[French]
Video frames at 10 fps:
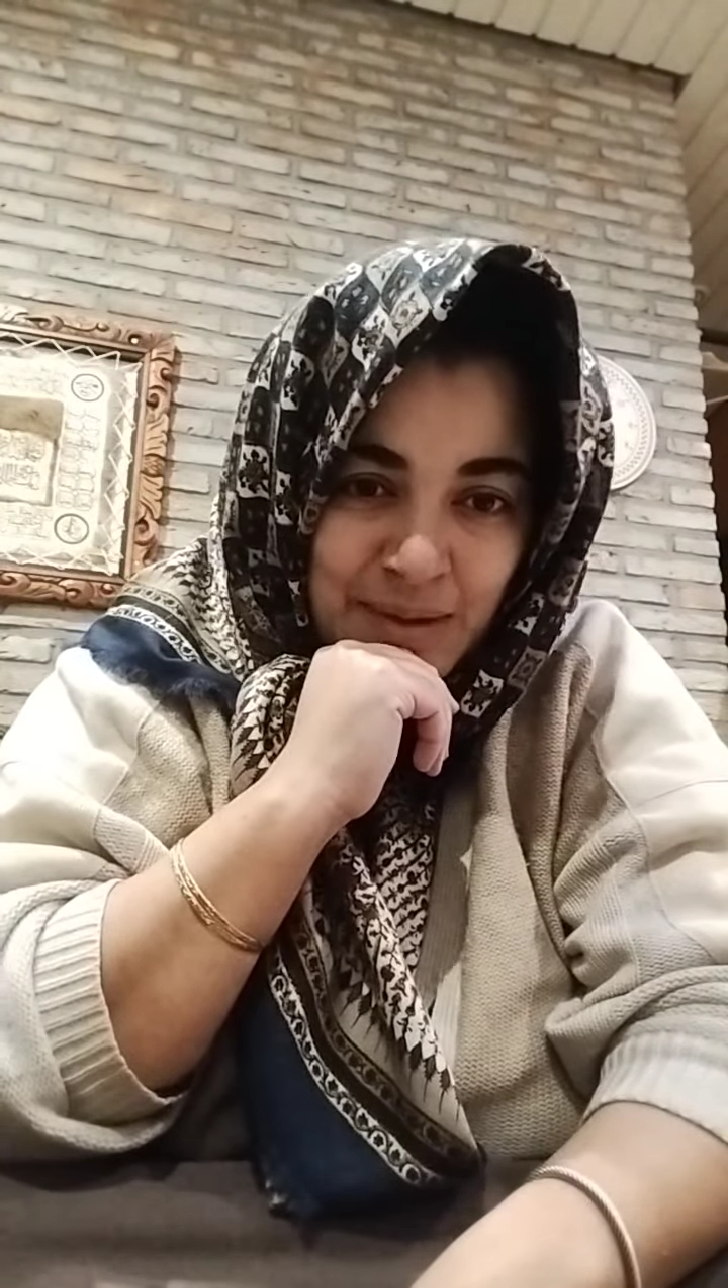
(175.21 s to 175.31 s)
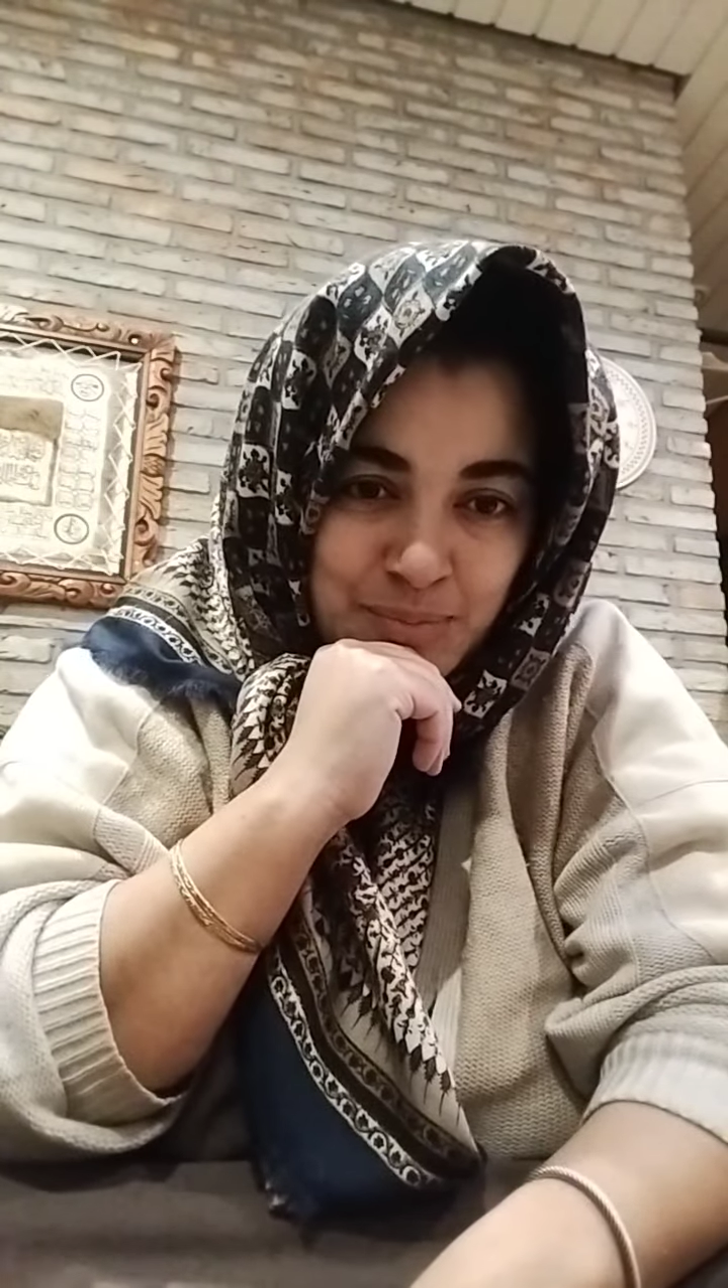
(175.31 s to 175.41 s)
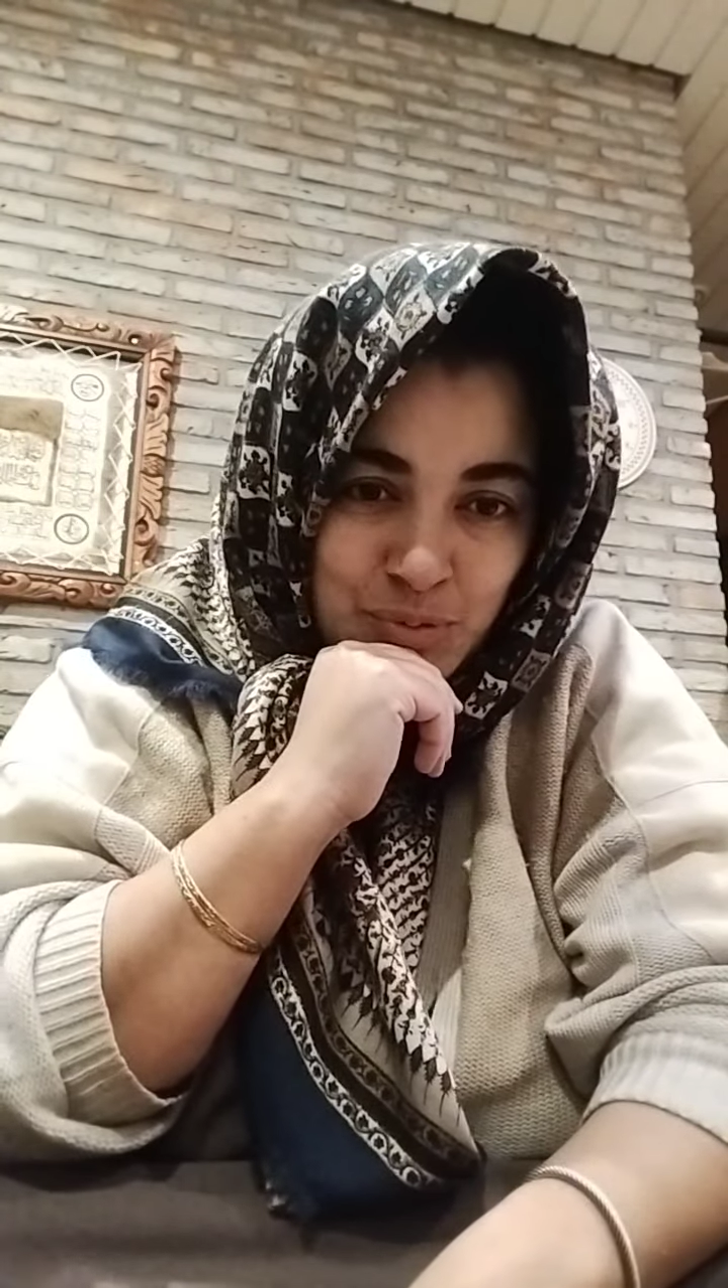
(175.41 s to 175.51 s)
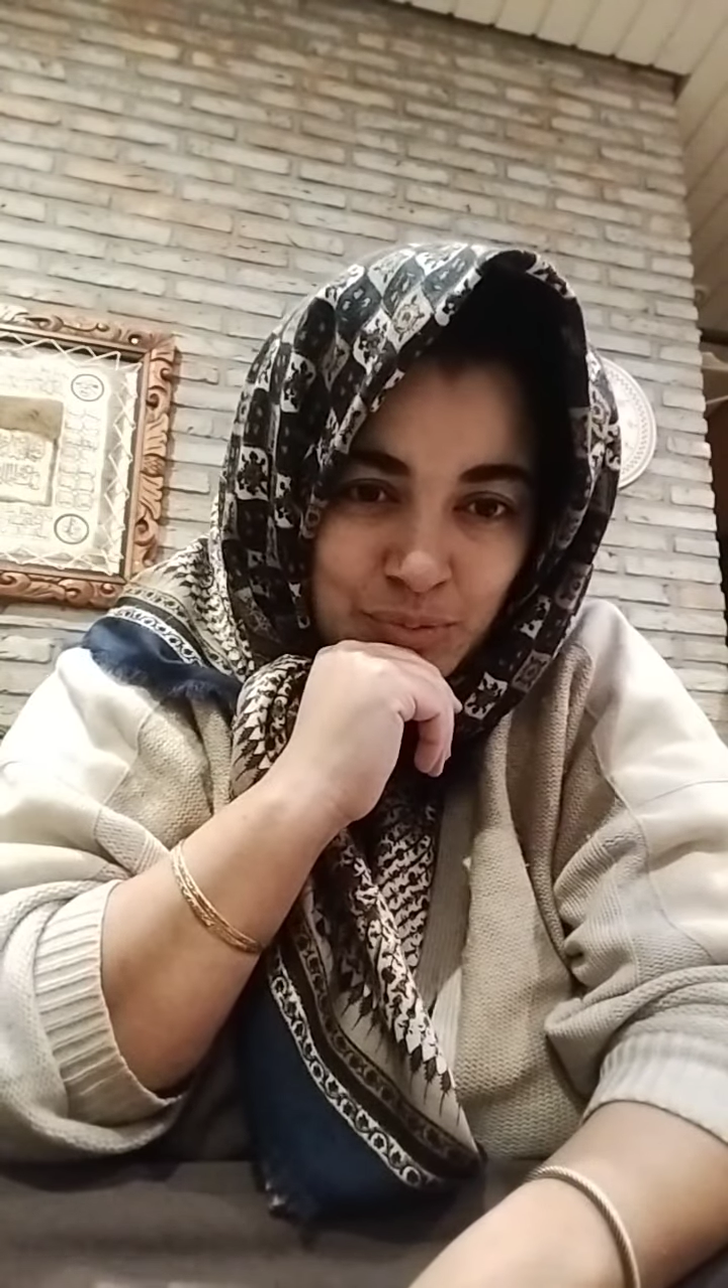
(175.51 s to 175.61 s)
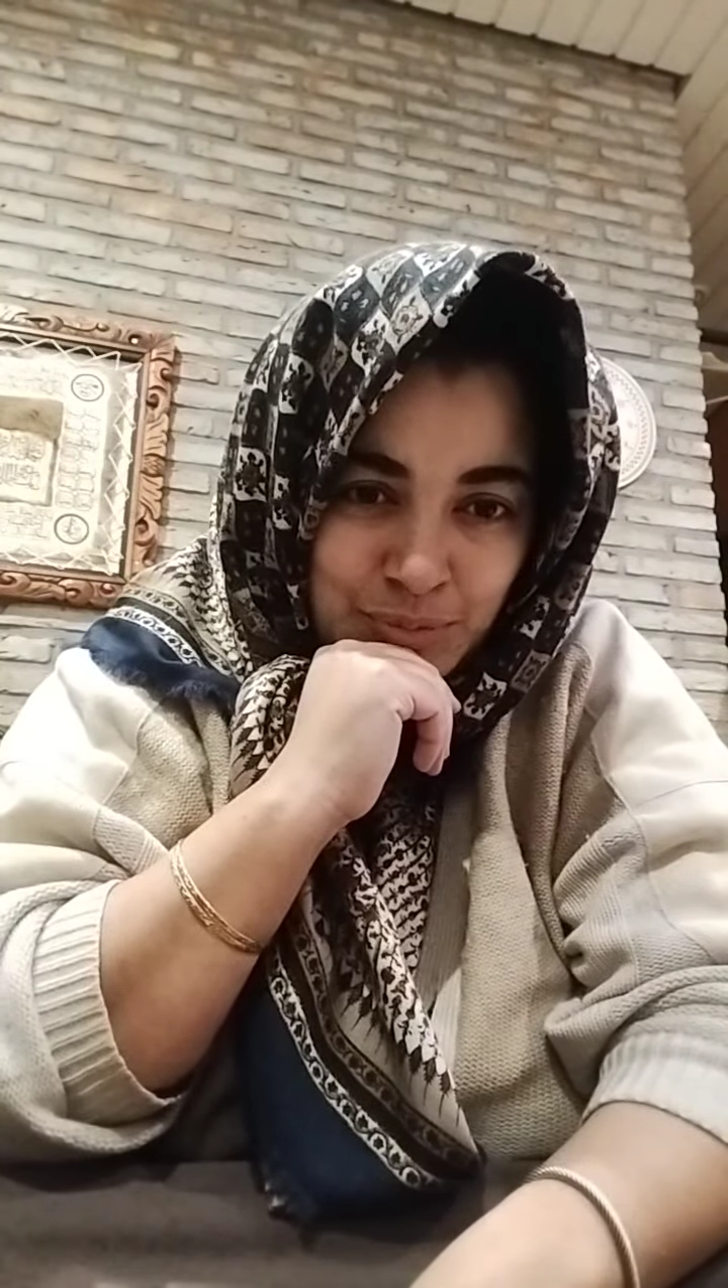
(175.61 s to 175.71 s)

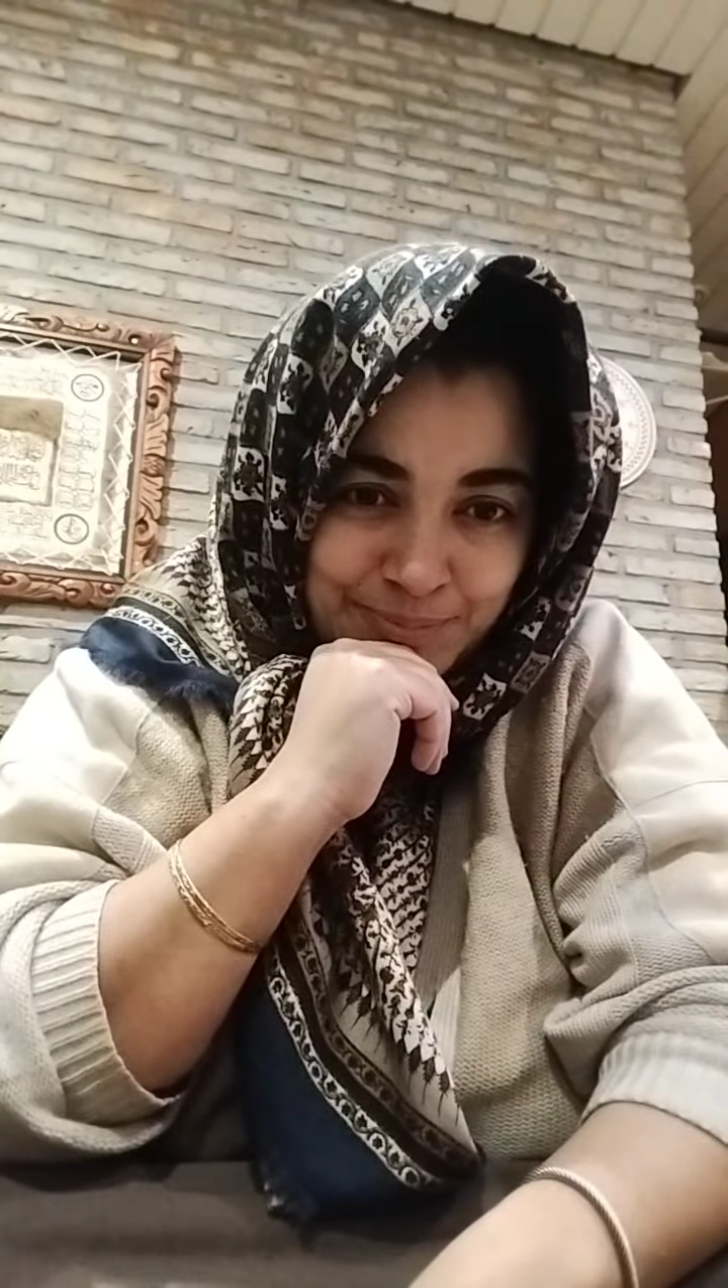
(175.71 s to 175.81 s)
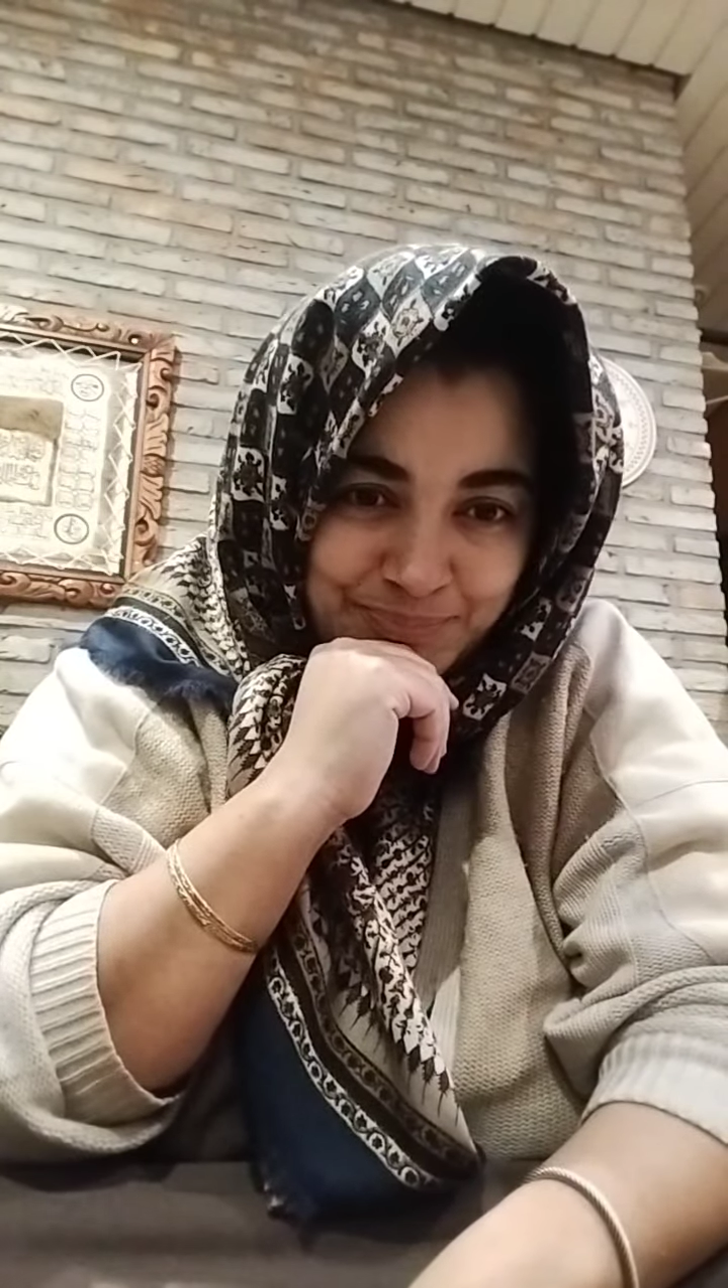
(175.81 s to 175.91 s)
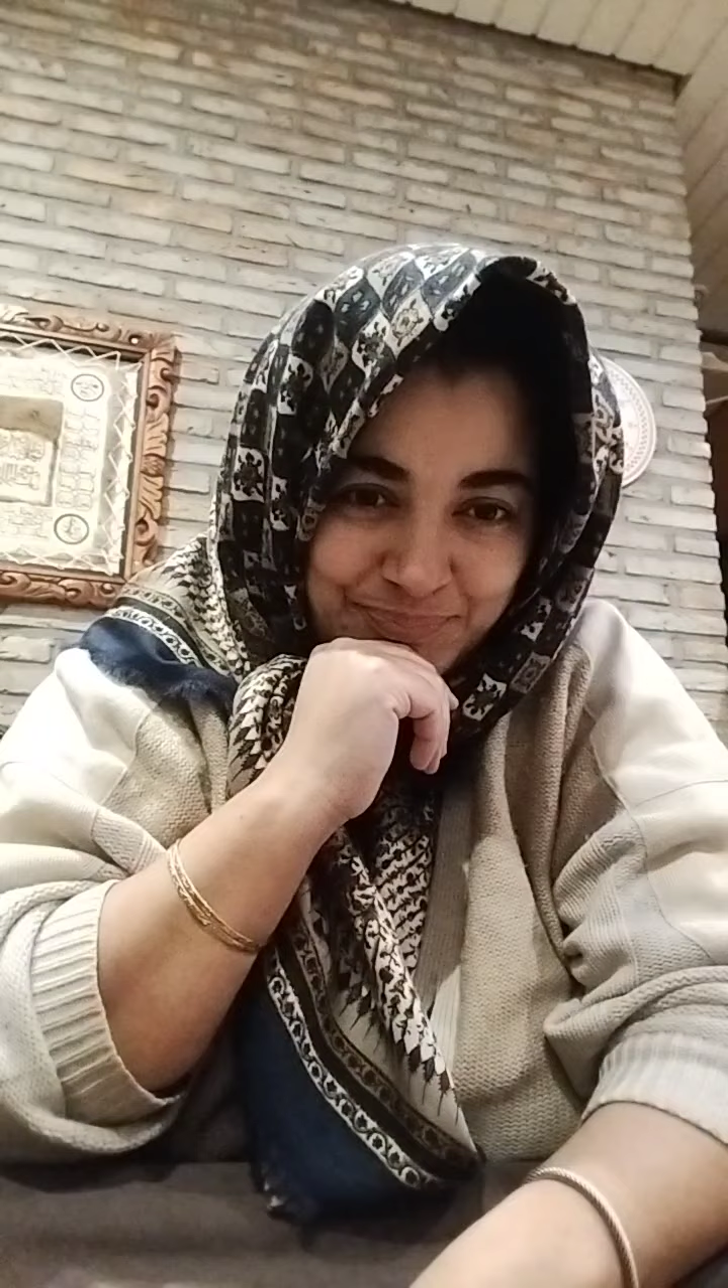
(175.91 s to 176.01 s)
absolue.